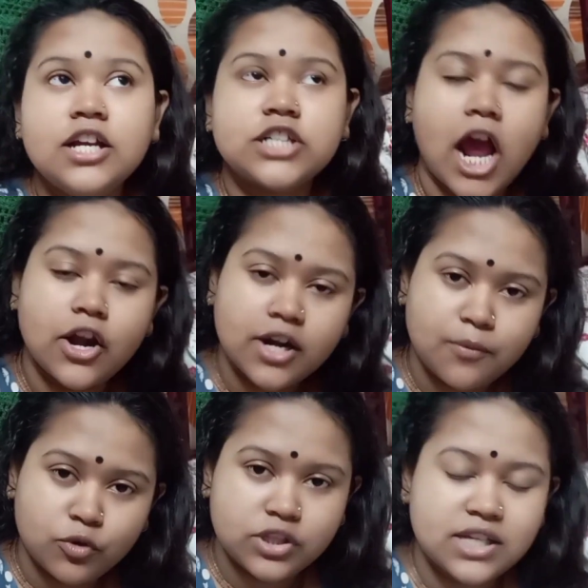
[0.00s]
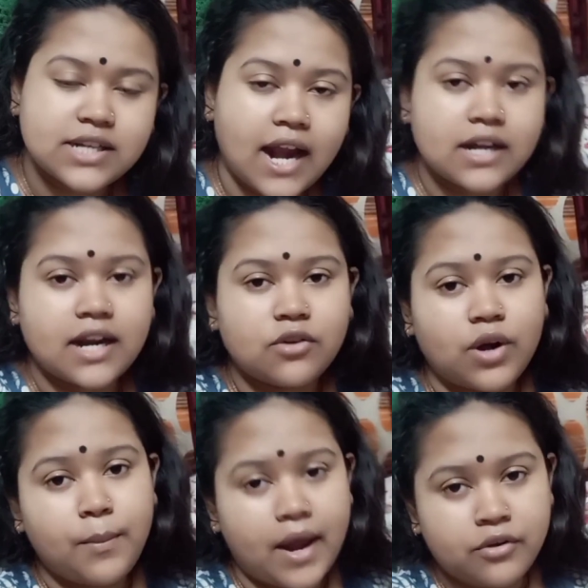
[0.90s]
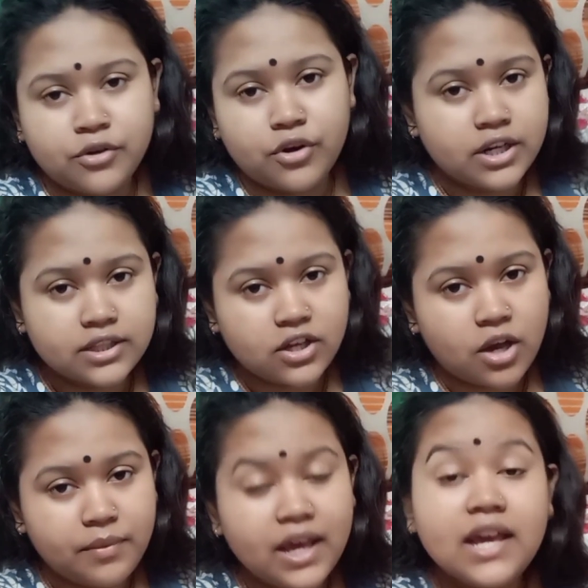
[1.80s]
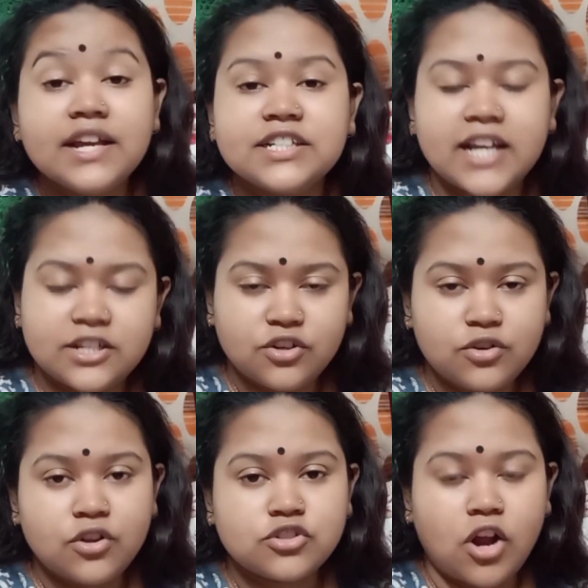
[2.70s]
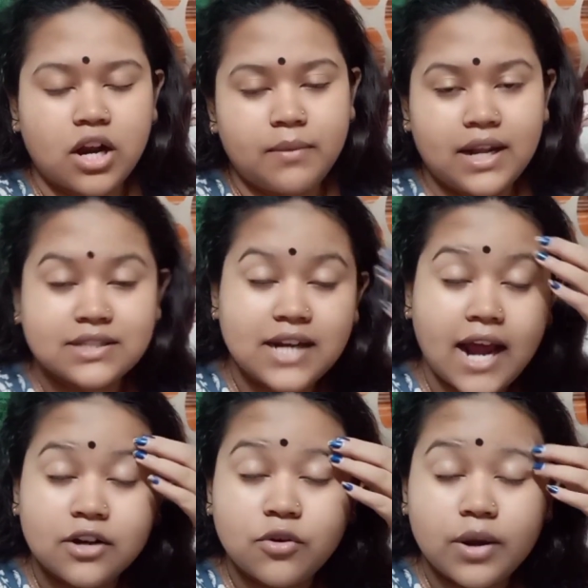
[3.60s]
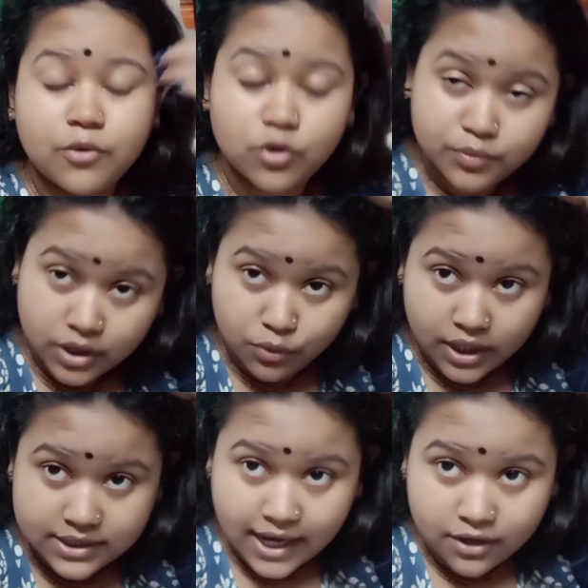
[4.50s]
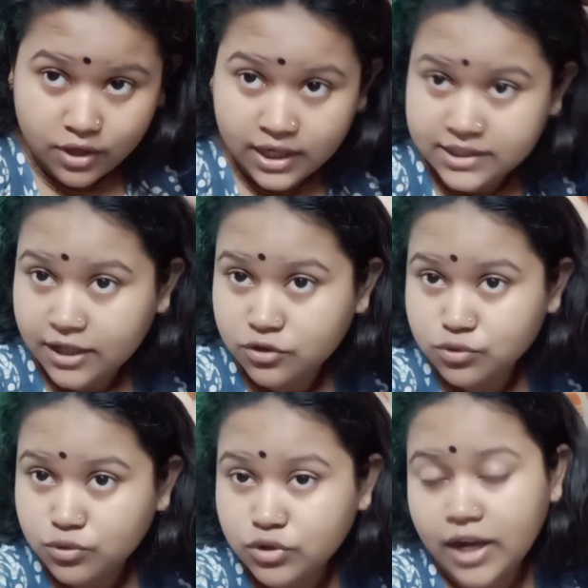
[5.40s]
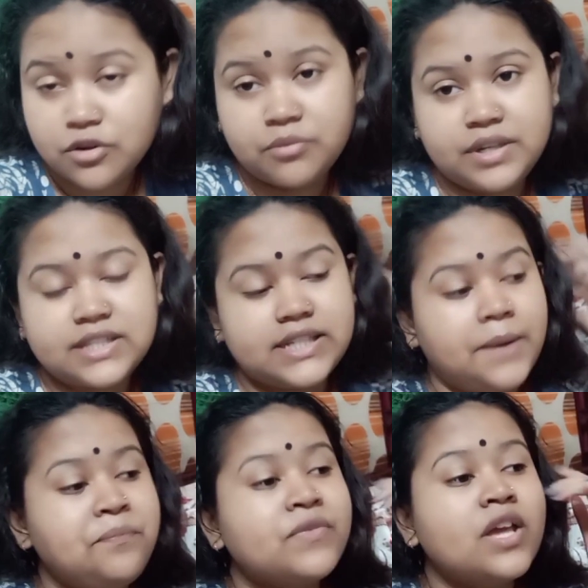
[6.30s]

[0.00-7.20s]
সাড়ে নটার মধ্যেই স্নান টান করে পালন করে নিতে হবে সেই জন্য সকালবেলা সকালবেলা স্নান করে ঘুম থেকে উঠেই স্নান করে নিয়েছি দেখো চুল টুল এখনও ভিজে